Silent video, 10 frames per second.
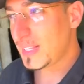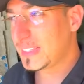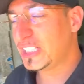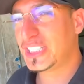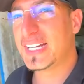
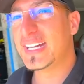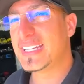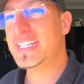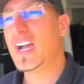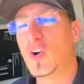Tá chegando
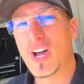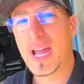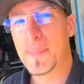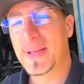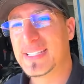aqui agora,
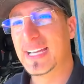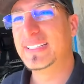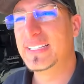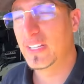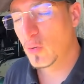rapaziada.
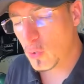Ainda não